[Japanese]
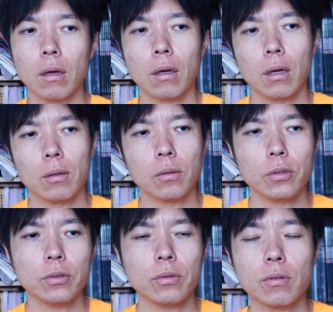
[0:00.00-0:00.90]
えー、と
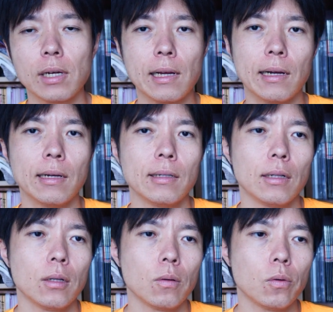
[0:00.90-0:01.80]
いうのが
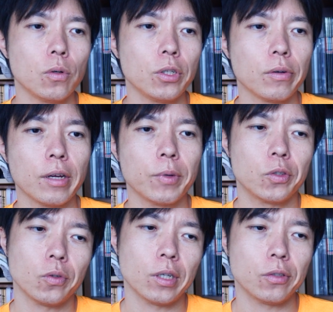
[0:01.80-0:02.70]
多いのがやっぱ
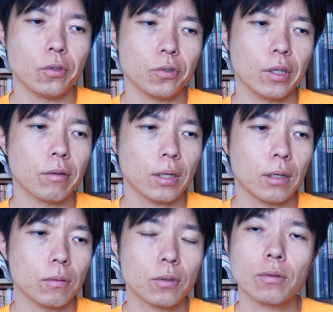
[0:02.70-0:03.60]
り長男長女なのか
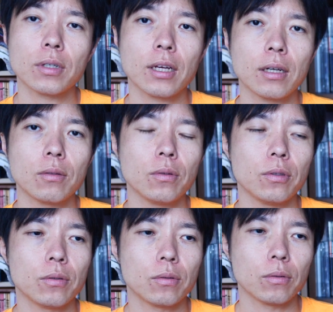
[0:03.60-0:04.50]
なとその結果どう
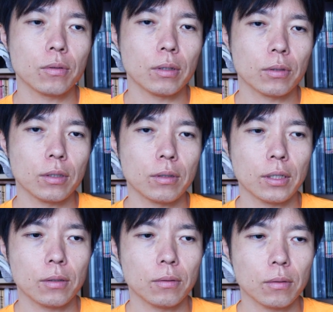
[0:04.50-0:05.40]
いうことが起きる
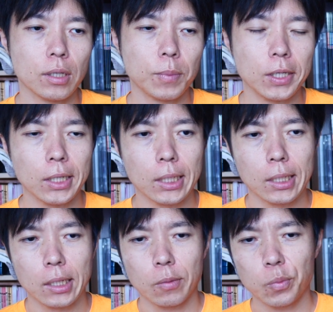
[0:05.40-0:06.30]
かっていうとやっぱり
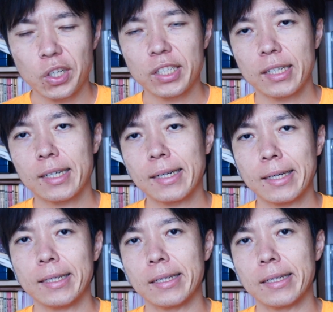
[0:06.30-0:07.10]
プレッシャーがかなり